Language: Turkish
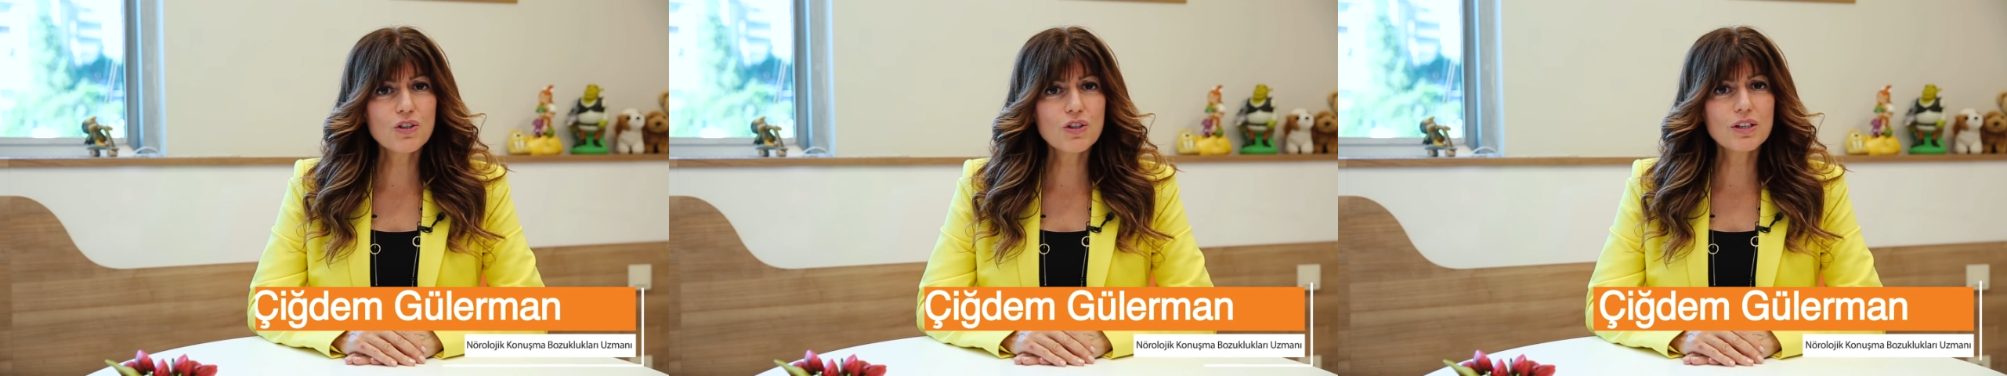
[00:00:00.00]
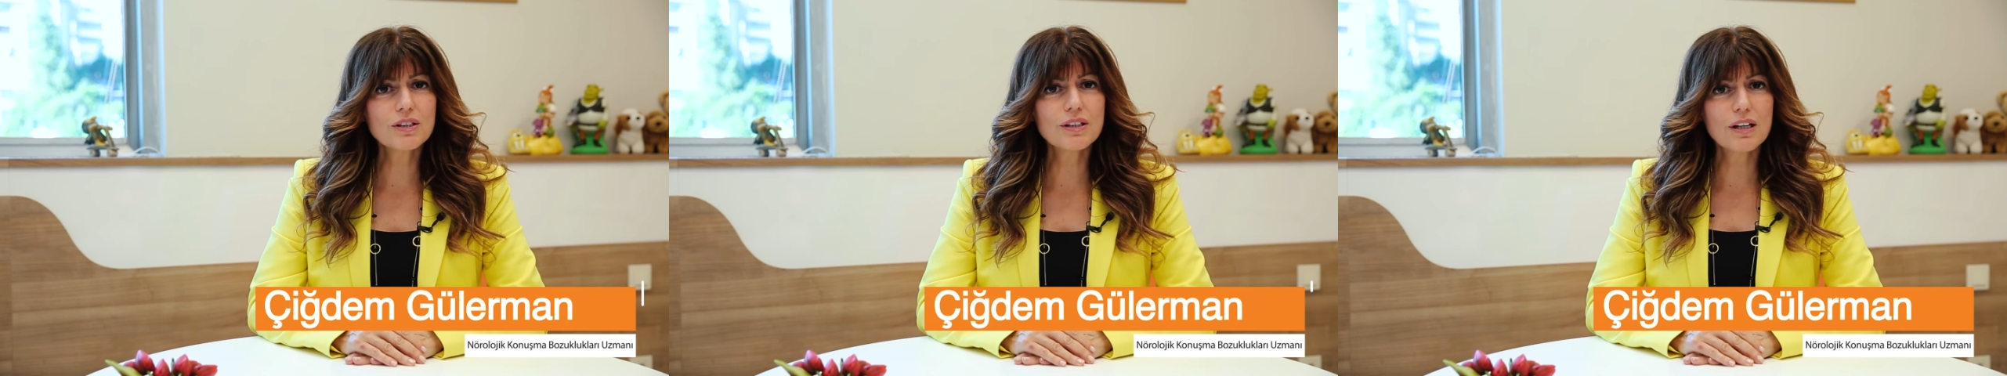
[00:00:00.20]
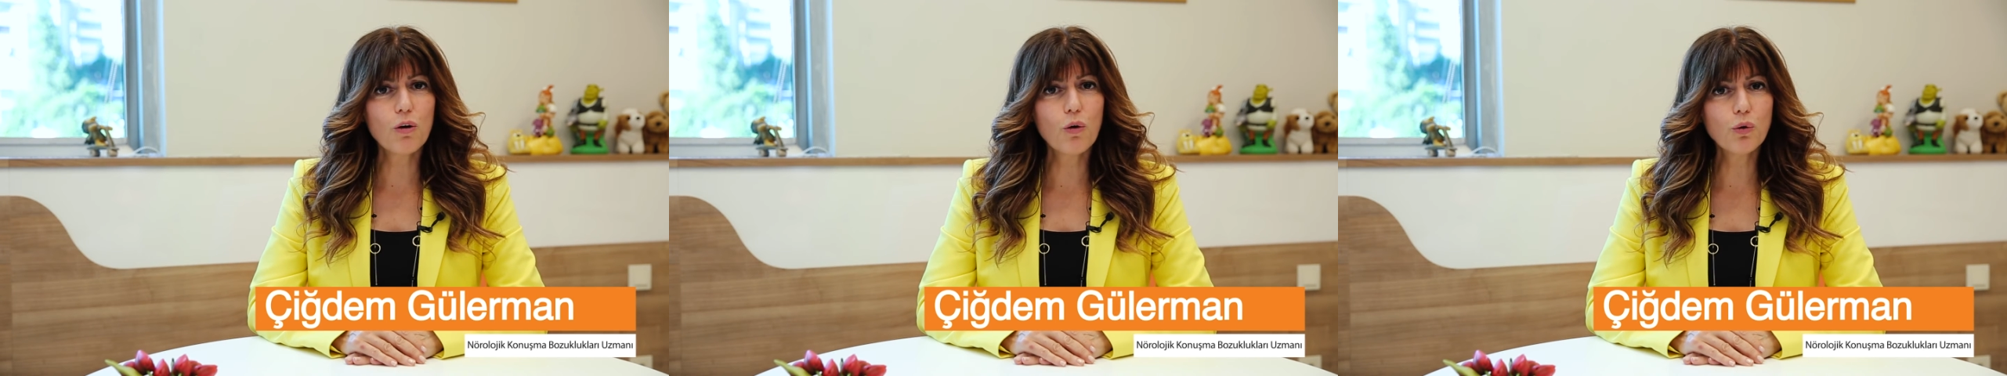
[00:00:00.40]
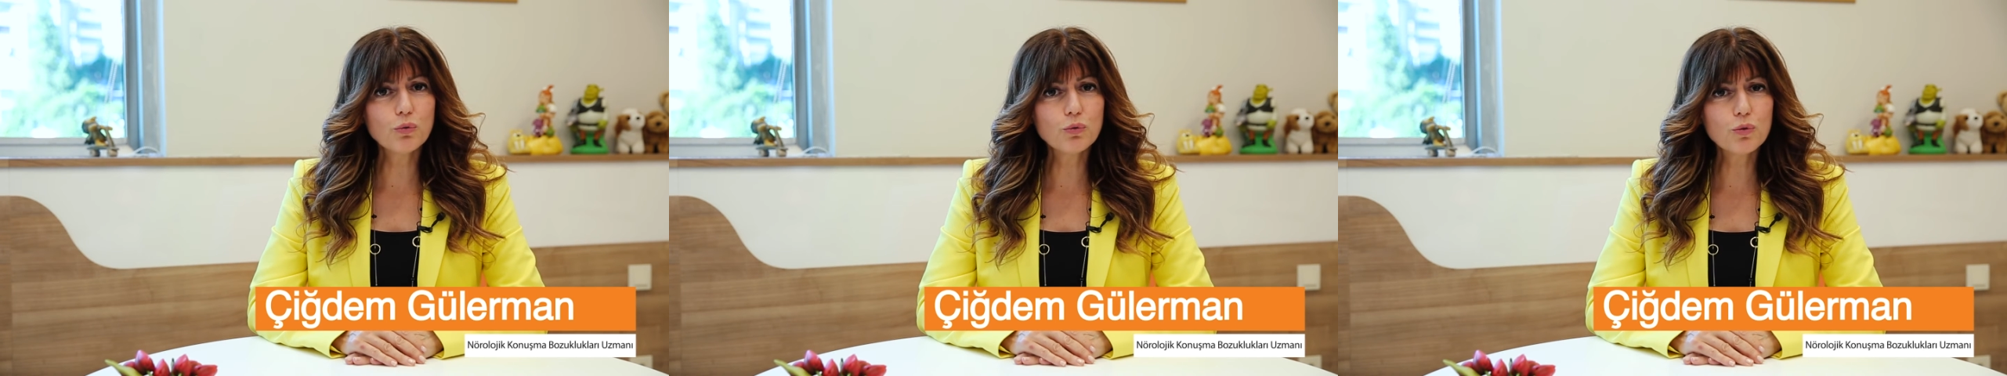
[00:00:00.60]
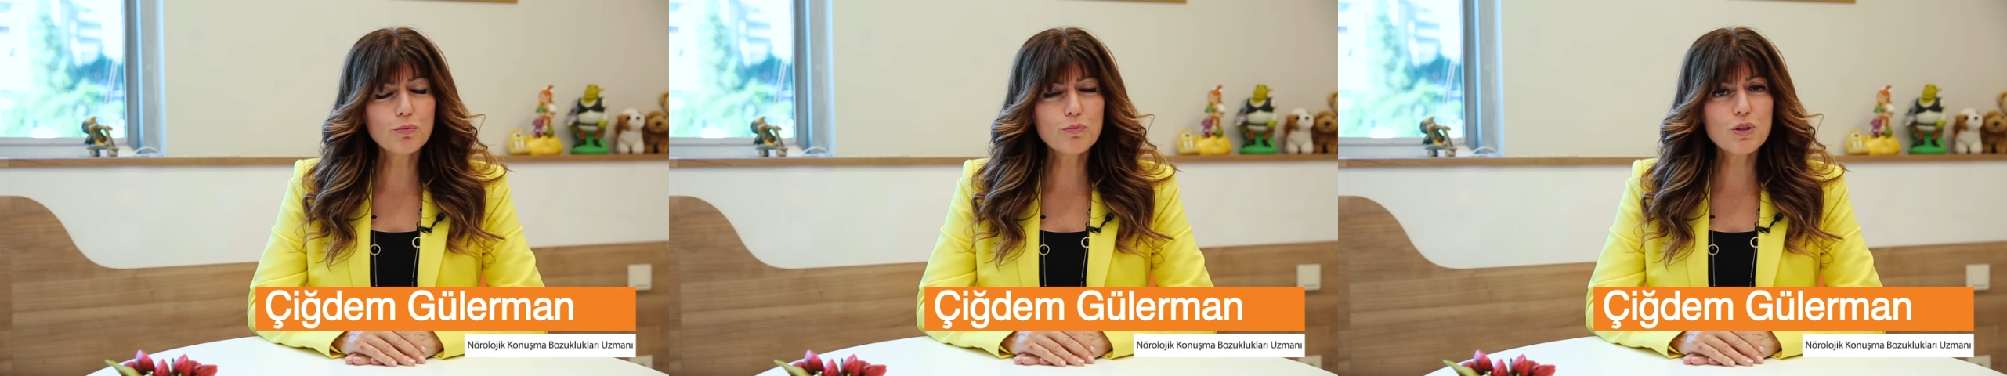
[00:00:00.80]
içinde
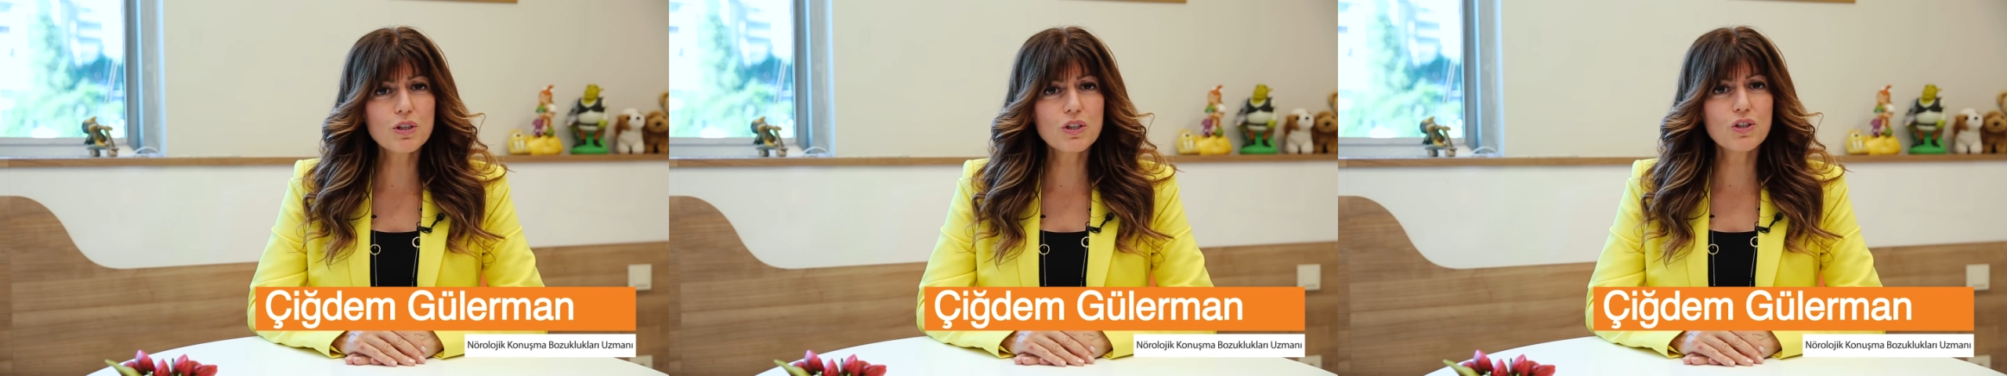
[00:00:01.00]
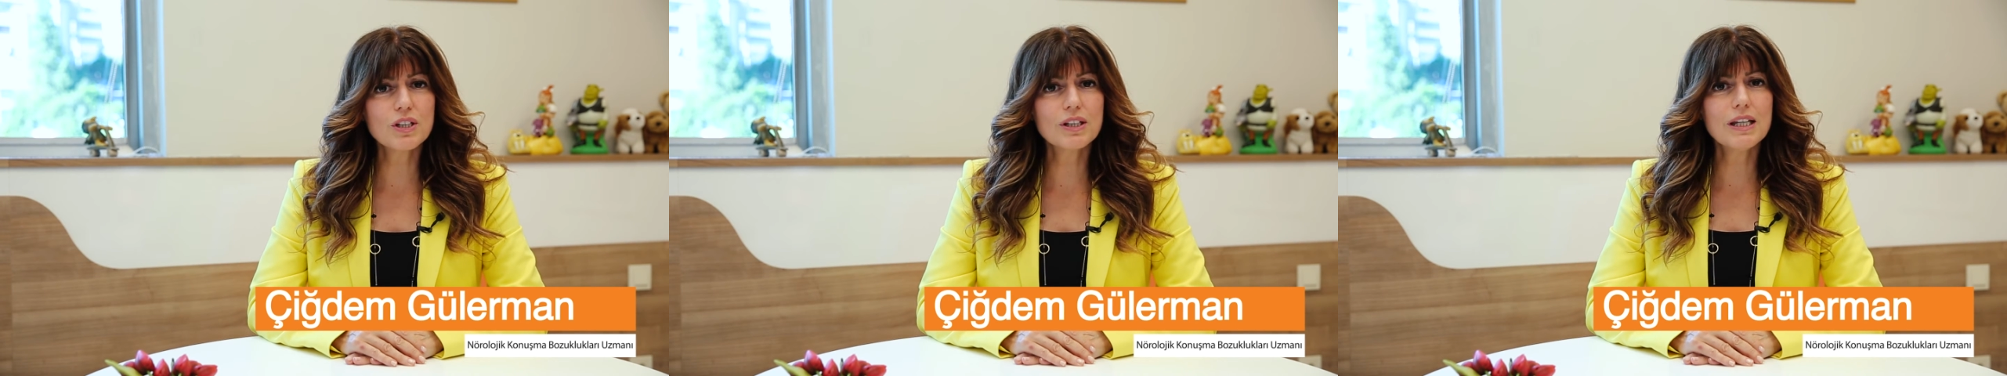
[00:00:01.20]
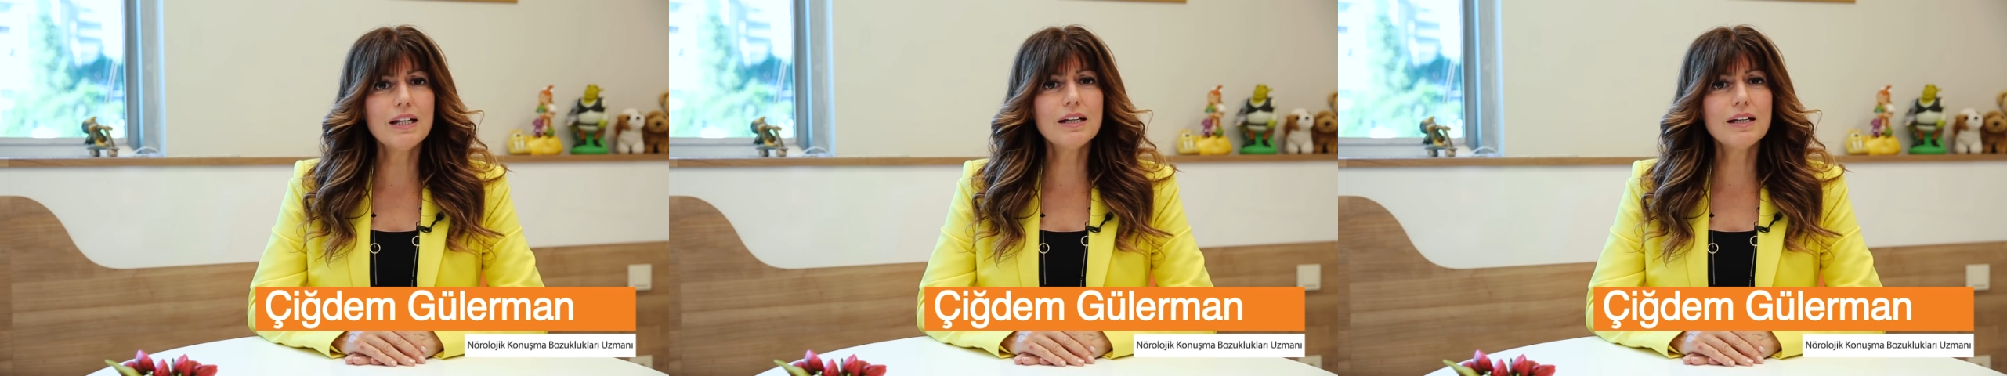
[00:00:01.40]
olduğumuz için